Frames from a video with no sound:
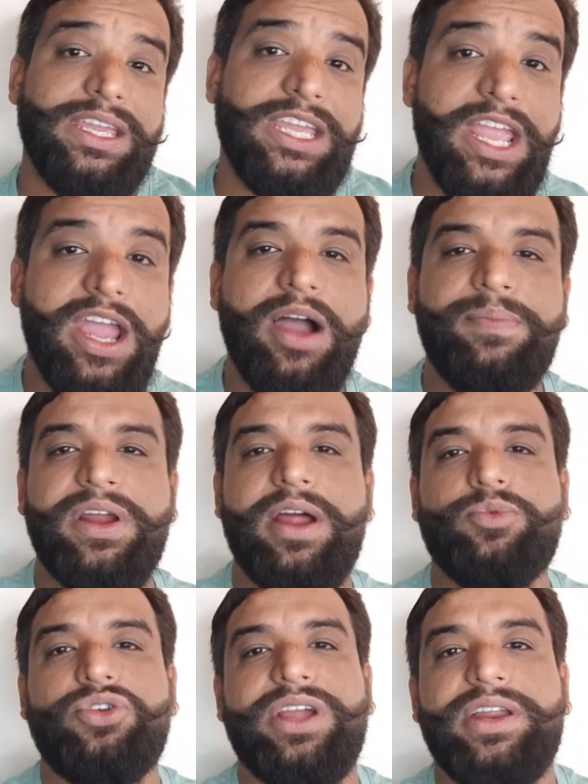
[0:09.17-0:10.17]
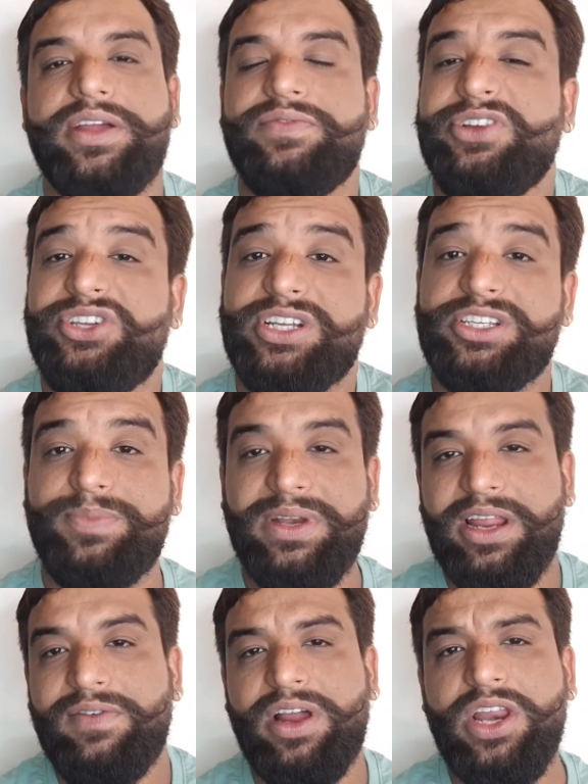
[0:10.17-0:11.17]
ये यहाँ पर आपको नए नए फीचर्स
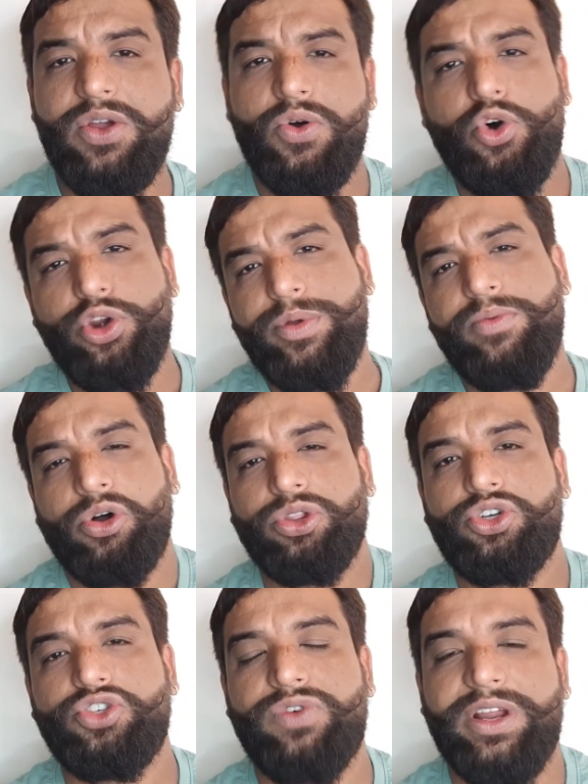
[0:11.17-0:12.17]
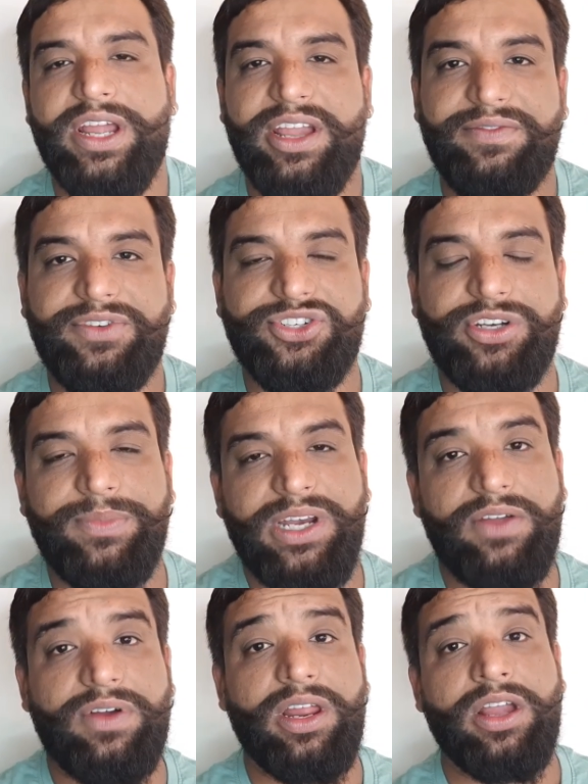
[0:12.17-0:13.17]
मिलने वाले हैं और भी बहुत कुछ वहाँ नया फीचर
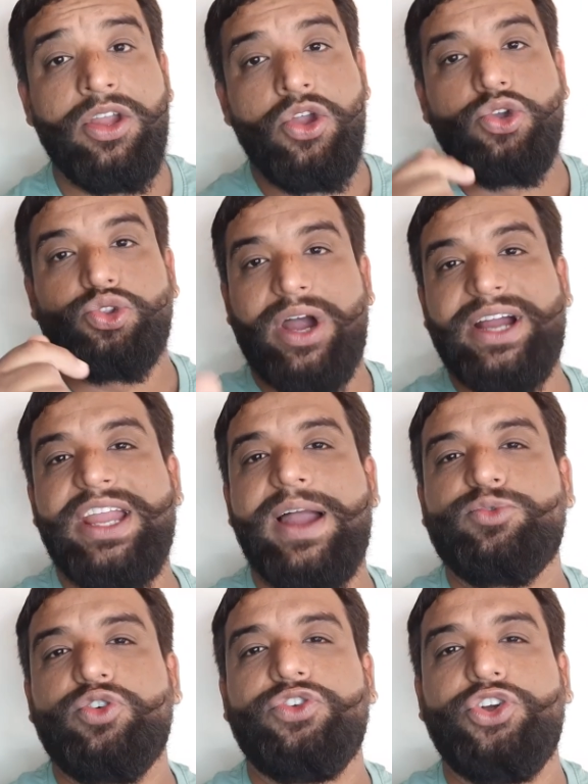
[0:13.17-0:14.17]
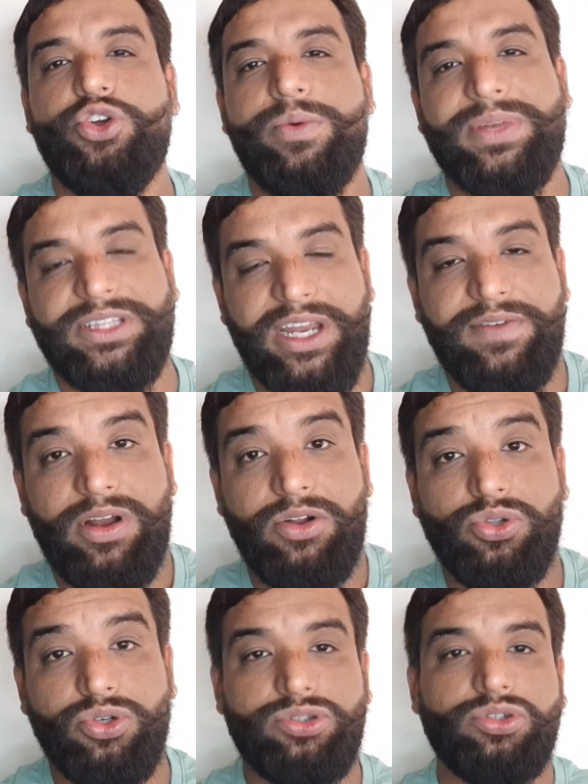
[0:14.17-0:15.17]
मिलने वाला है तो आगे आपको वीडियो में बताने वाला
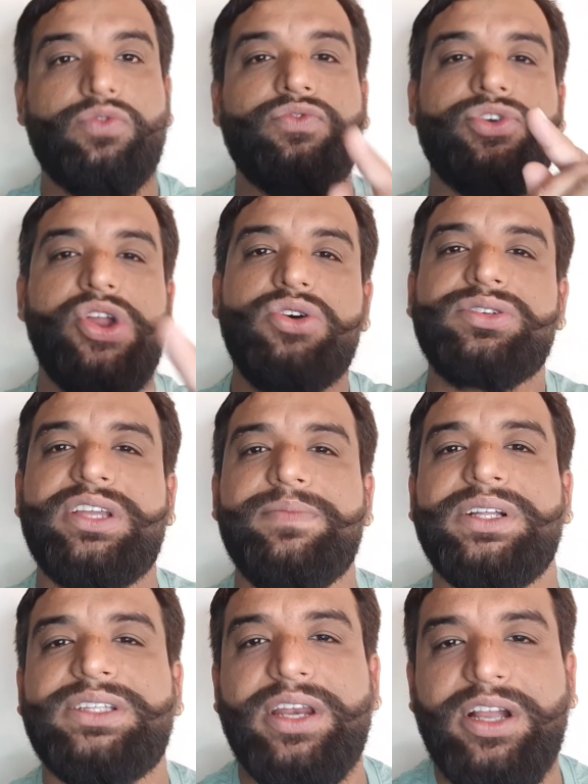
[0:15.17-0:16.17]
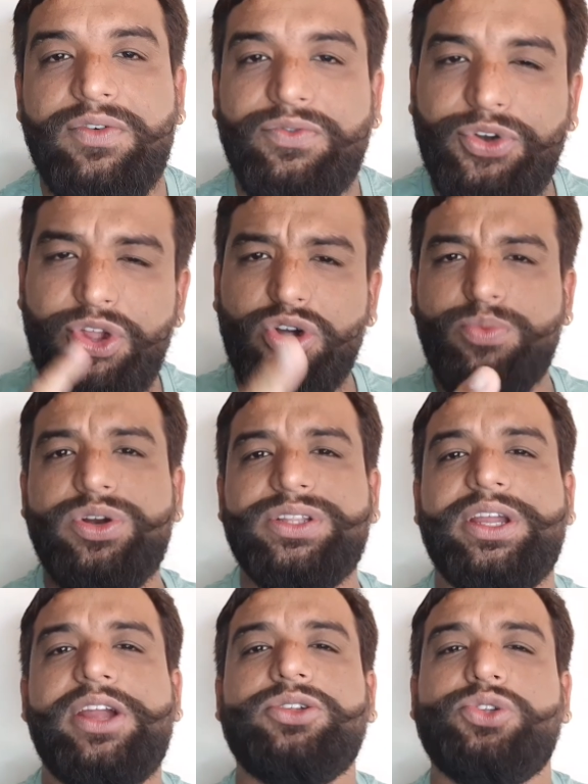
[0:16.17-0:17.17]
हूँ दोस्तों तो वीडियो को स्किप मत करेगा वीडियो को पूरा
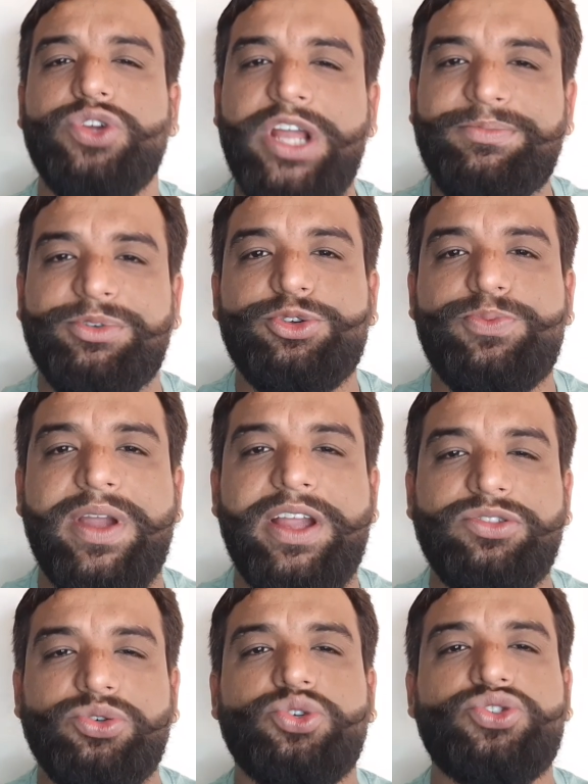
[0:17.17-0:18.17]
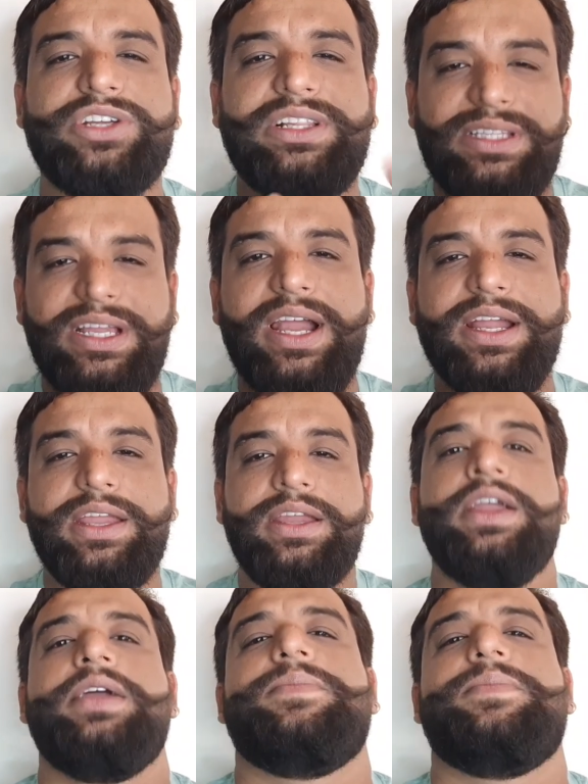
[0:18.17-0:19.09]
देखेगा तो ही आप समझ पाएंगे दोस्तों चलते हैं आगे